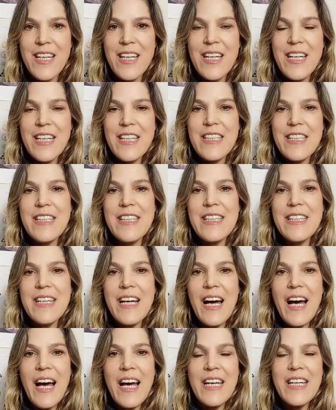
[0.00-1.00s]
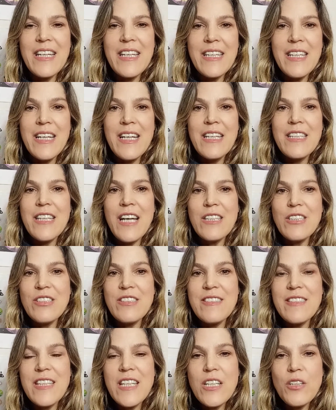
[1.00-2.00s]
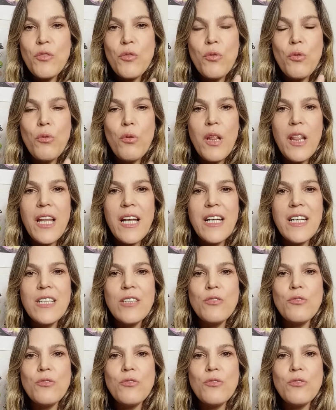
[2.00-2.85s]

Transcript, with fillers: E aí tá circulando